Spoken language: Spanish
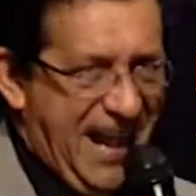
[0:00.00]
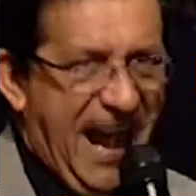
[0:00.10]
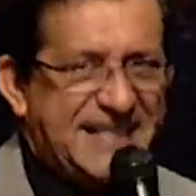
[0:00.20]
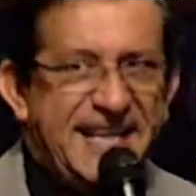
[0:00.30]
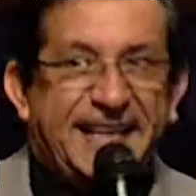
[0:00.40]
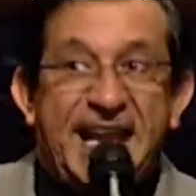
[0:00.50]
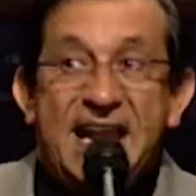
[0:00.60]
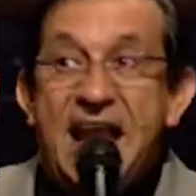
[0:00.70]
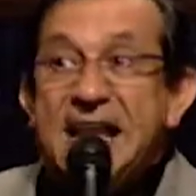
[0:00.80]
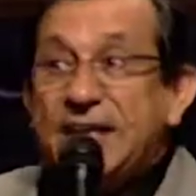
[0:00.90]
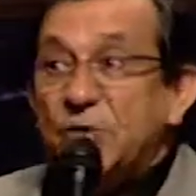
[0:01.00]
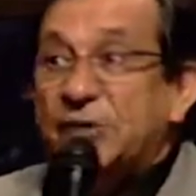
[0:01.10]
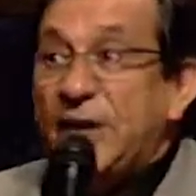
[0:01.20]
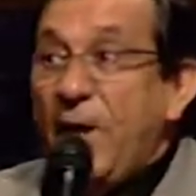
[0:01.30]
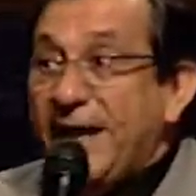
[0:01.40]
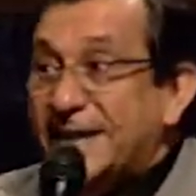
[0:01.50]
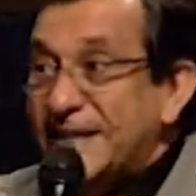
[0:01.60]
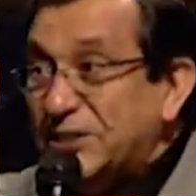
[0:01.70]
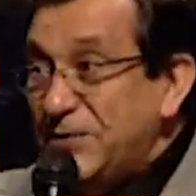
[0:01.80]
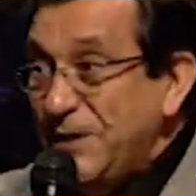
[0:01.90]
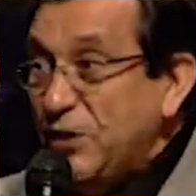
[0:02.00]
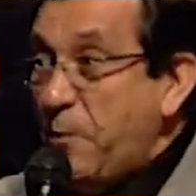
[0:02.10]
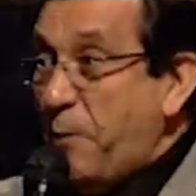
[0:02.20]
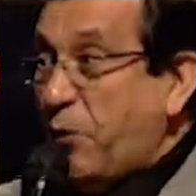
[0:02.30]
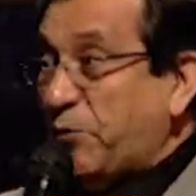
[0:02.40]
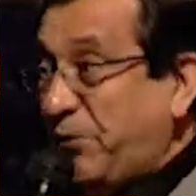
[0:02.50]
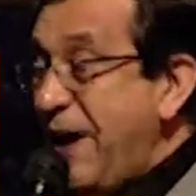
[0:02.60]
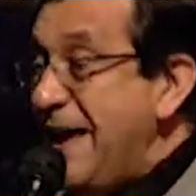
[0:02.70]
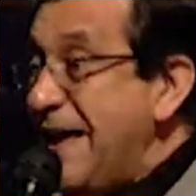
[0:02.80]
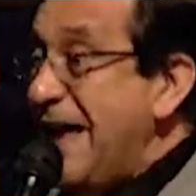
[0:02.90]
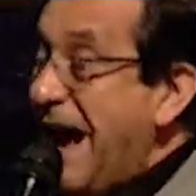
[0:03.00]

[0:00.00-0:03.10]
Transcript: Así que el que usted lo haya recibido por fe,